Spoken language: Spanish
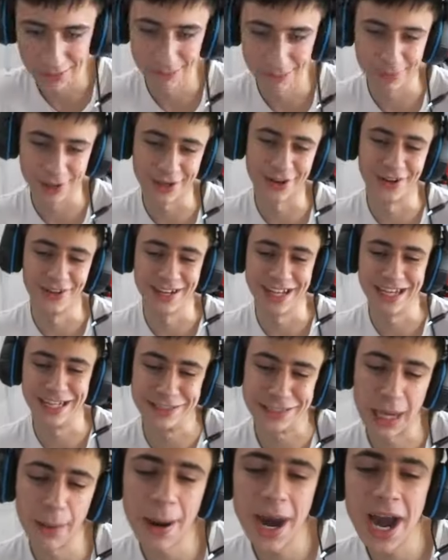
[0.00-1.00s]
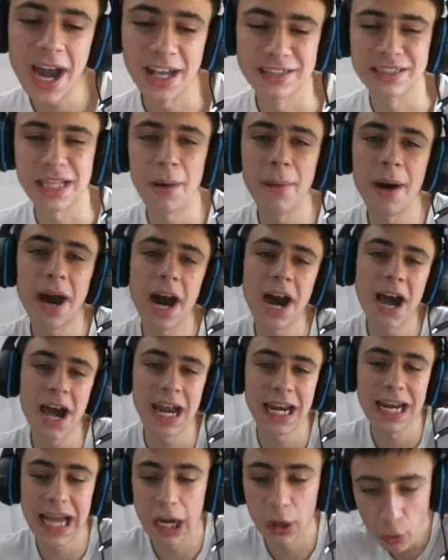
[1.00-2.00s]
pues no Estaba, estaba
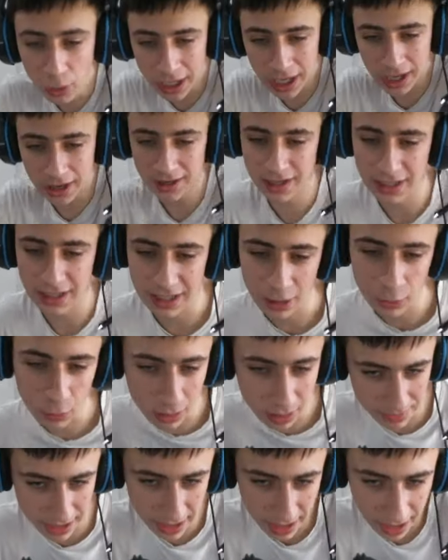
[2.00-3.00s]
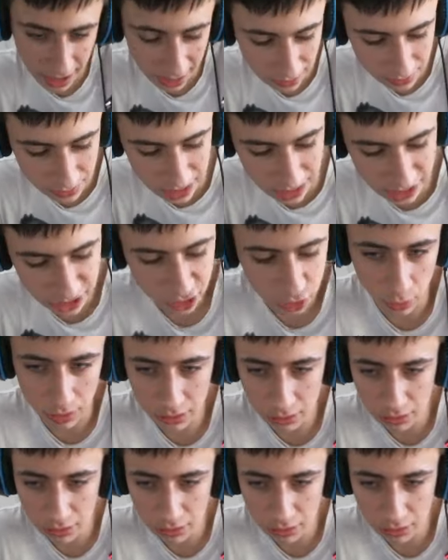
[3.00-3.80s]
la luna y la luna me ha destruido